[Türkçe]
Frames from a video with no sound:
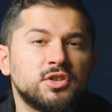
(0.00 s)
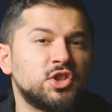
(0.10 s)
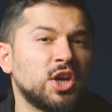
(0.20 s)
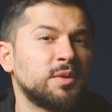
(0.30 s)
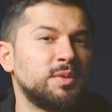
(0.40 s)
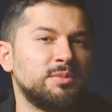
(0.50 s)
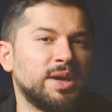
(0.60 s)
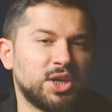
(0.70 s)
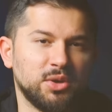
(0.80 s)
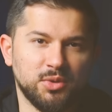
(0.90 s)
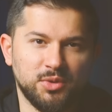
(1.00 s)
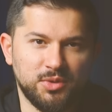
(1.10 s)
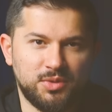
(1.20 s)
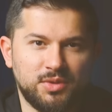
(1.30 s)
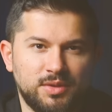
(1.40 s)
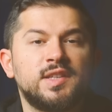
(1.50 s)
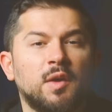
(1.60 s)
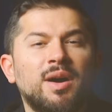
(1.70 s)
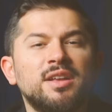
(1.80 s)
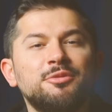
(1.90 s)
Sıcak bir Mekke günüydü.
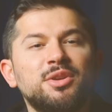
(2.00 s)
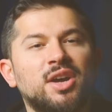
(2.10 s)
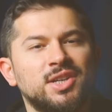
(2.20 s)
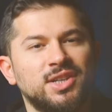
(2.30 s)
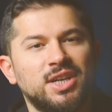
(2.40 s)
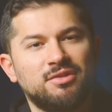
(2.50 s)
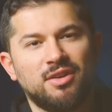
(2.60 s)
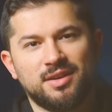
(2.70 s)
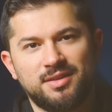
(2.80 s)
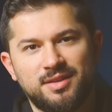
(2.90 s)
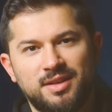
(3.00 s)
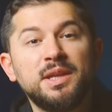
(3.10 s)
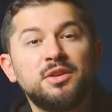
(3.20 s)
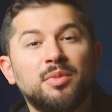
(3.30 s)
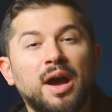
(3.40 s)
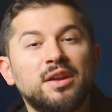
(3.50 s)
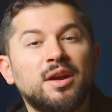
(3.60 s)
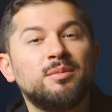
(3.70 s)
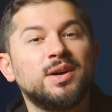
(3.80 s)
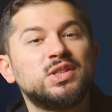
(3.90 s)
Semada bir hazırlık vardı. Bir
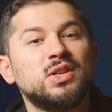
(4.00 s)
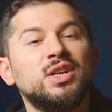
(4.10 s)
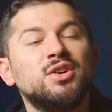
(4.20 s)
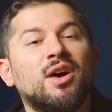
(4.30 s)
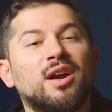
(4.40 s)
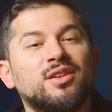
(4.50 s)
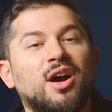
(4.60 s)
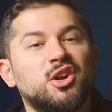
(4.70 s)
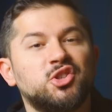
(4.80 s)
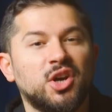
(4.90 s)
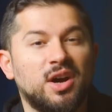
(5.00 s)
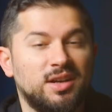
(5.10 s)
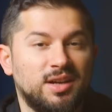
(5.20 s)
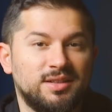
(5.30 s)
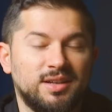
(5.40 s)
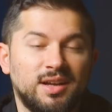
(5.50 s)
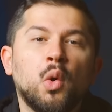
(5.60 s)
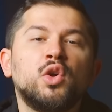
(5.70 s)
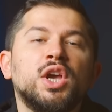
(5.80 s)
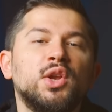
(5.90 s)
bayram hazırlığı vardı arş-ı alada.
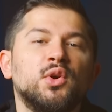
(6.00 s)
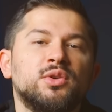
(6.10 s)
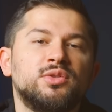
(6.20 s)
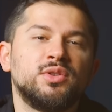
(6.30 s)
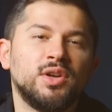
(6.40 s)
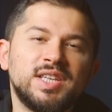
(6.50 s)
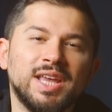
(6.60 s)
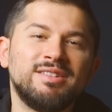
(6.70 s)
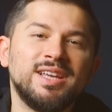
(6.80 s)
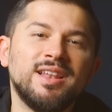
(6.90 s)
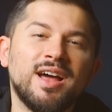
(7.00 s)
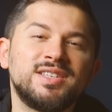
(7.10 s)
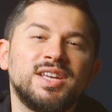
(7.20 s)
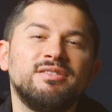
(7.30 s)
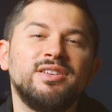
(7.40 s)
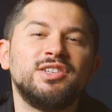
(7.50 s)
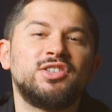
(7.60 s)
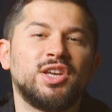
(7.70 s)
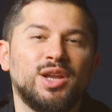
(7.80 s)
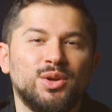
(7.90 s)
O geliyordu. Sevgililer
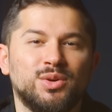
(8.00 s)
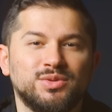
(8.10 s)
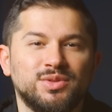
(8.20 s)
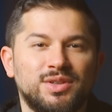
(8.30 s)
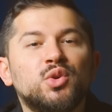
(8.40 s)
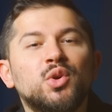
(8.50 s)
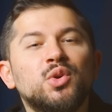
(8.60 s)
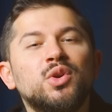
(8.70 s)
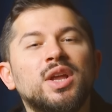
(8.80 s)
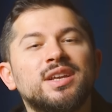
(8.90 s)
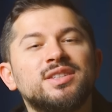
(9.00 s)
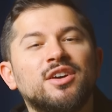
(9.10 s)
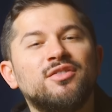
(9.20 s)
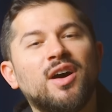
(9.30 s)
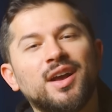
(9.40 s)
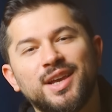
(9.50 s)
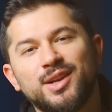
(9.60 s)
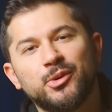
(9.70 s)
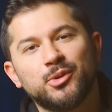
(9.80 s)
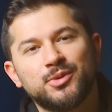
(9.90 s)
sevgilisi geliyordu. Gönüllere safa
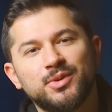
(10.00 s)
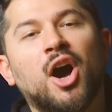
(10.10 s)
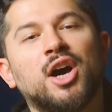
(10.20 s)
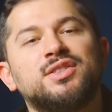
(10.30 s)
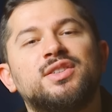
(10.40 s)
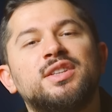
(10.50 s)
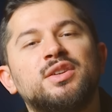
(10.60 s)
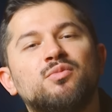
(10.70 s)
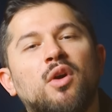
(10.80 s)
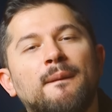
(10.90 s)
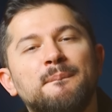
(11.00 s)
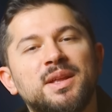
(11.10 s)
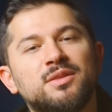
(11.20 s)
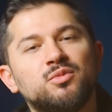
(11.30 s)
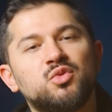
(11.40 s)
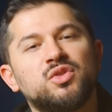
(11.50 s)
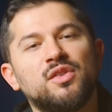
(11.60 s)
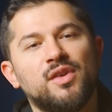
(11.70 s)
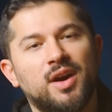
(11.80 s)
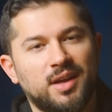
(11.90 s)
geliyordu. Hazreti Muhammed
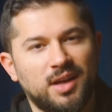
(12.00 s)
Mustafa